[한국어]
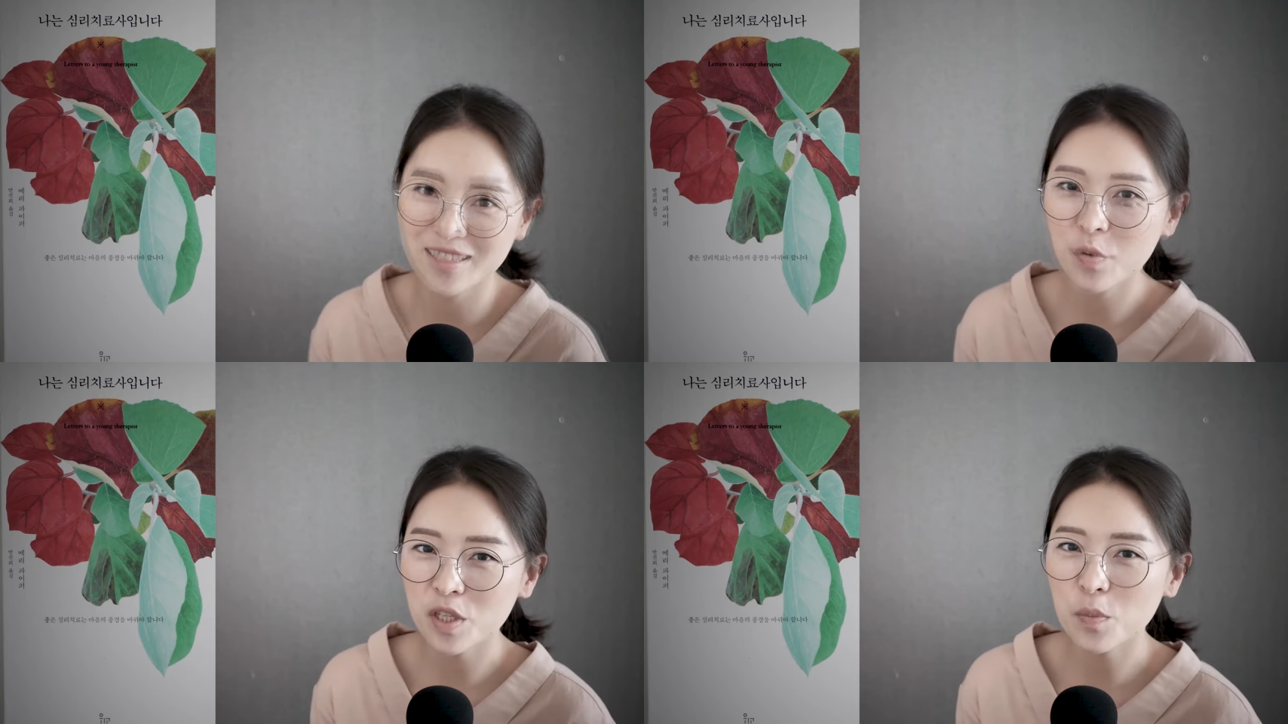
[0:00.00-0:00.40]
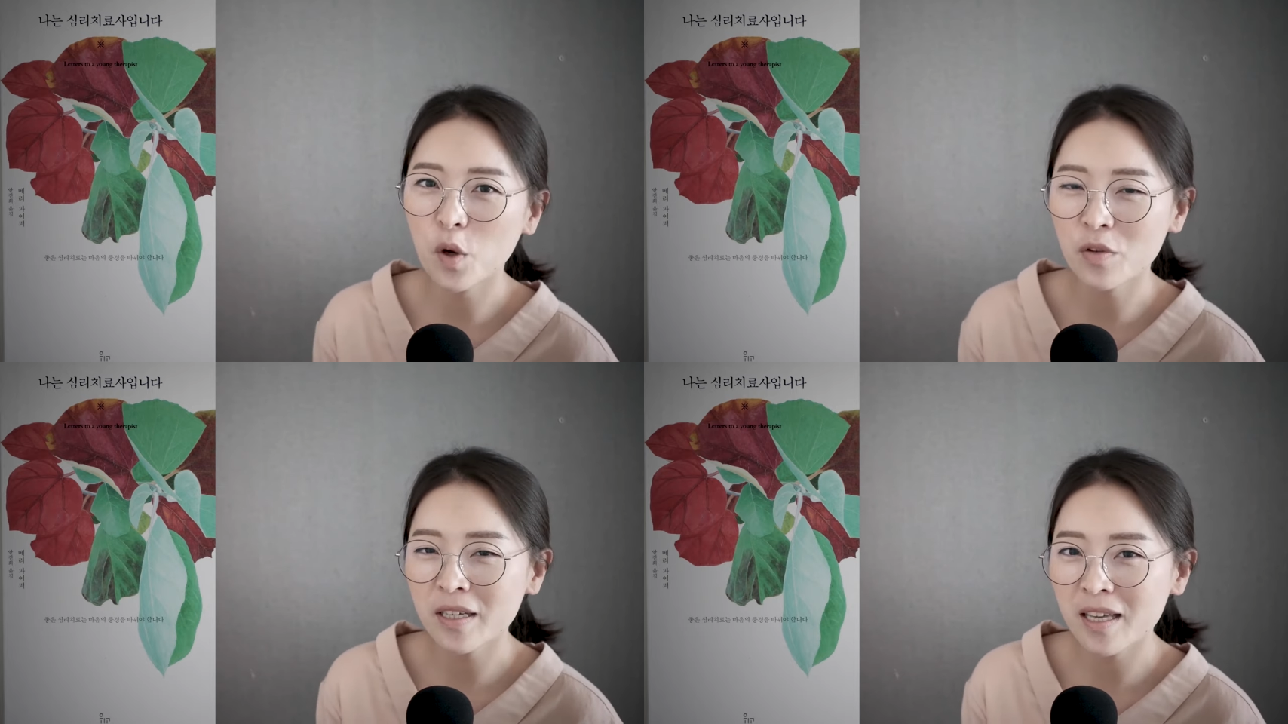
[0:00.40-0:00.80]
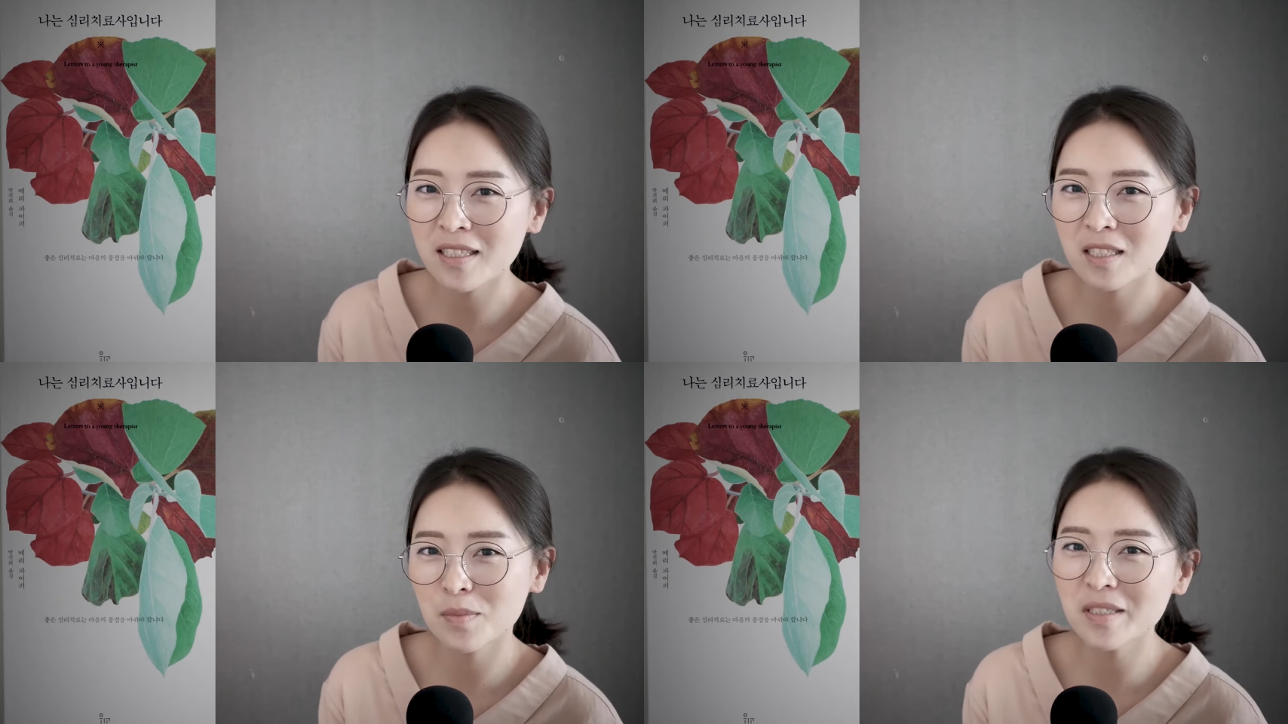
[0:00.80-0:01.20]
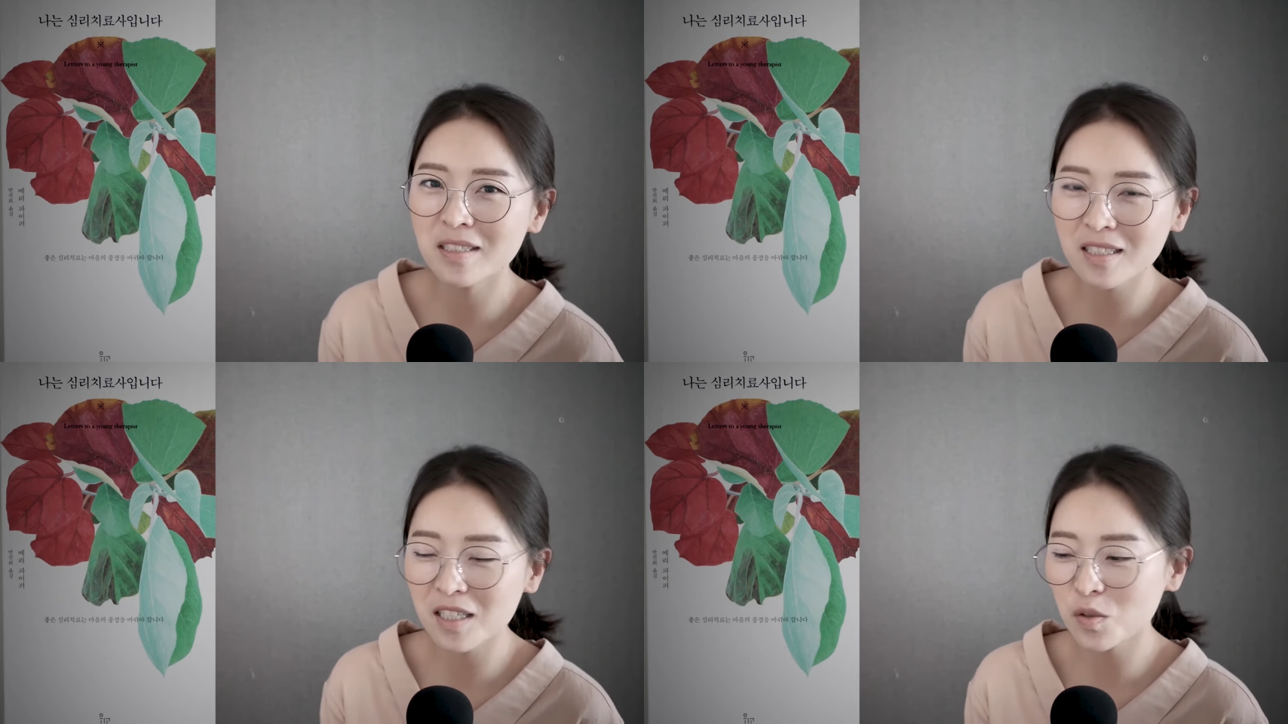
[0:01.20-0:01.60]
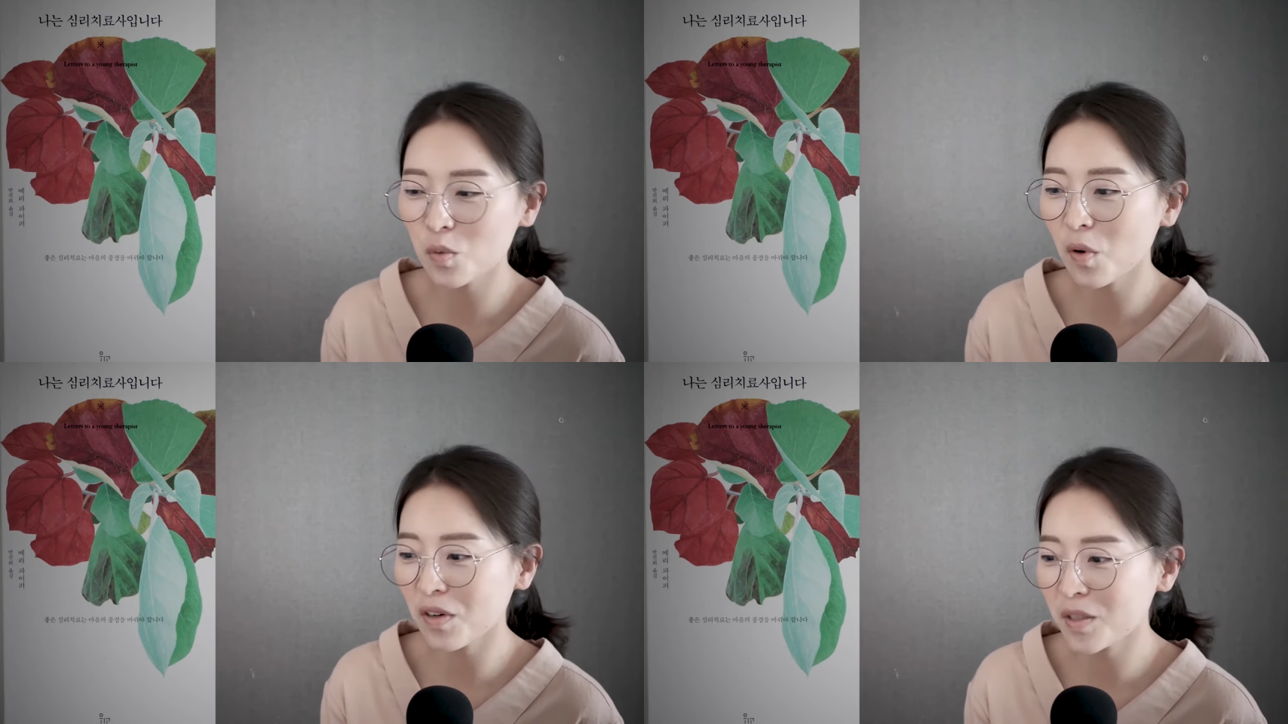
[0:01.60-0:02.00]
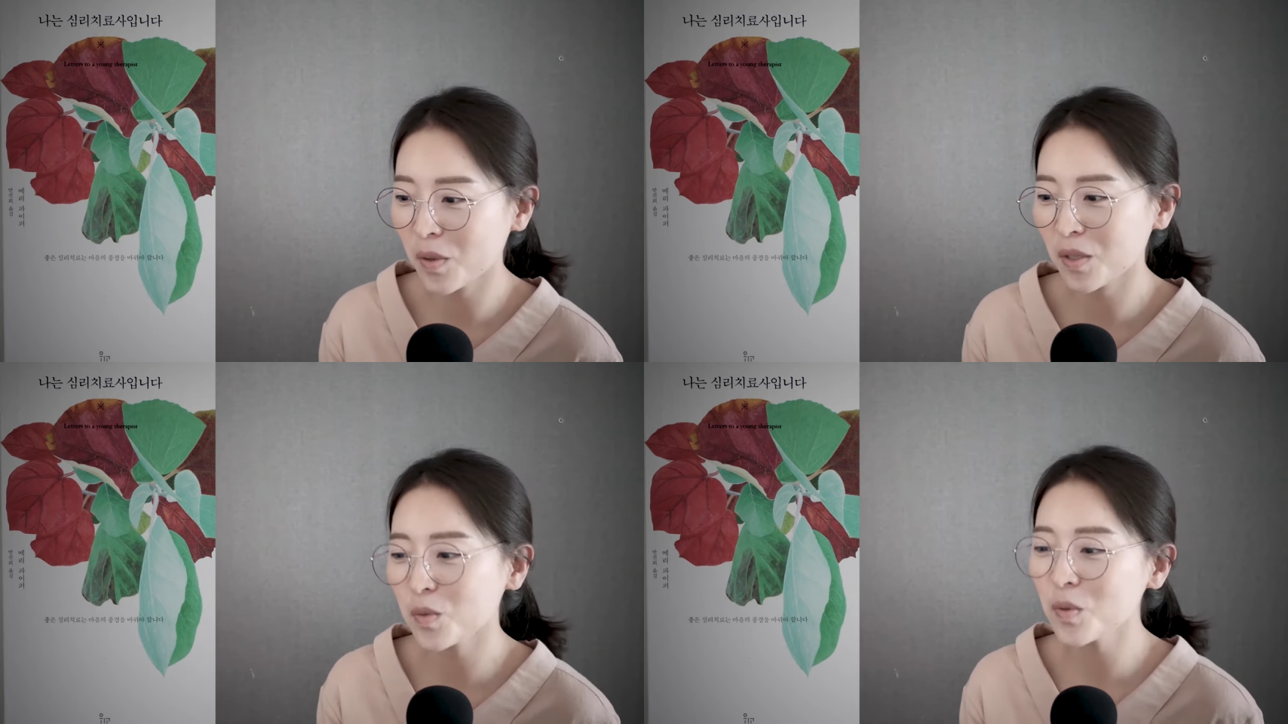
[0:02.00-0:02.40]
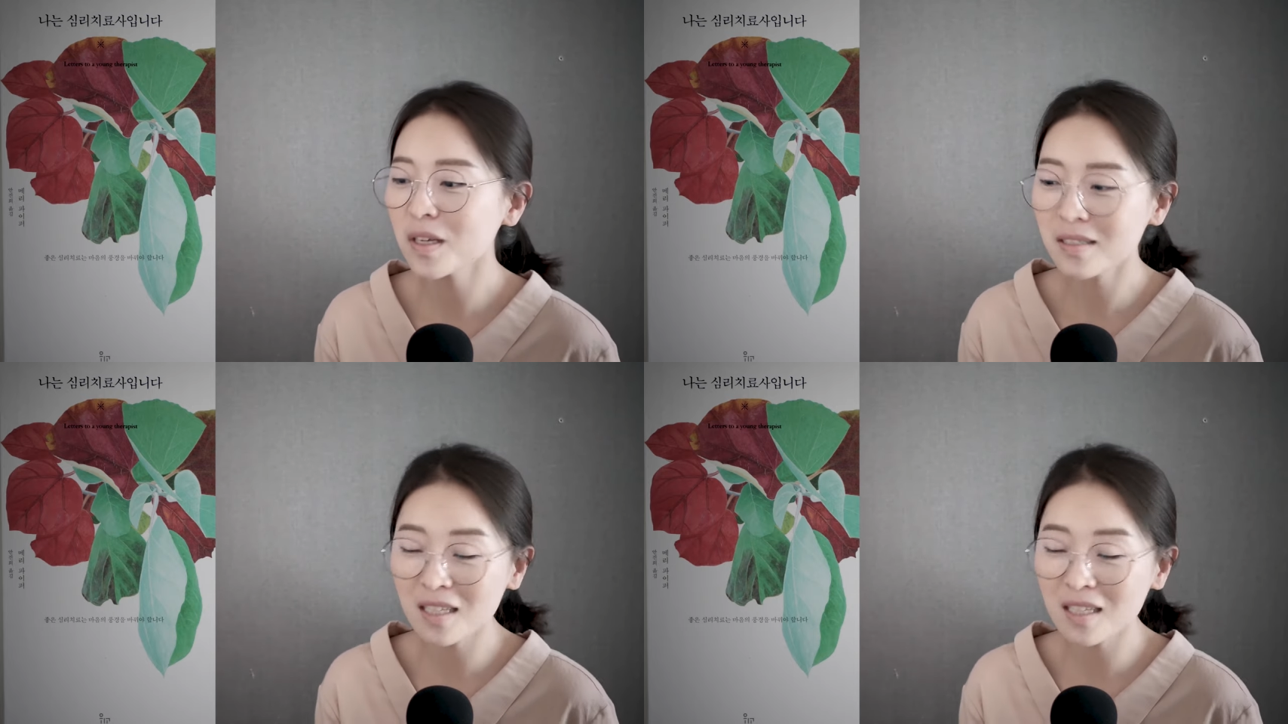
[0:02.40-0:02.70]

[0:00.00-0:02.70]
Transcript: 그리고 이 변화의 핵심은 시간이 조금 걸리더라도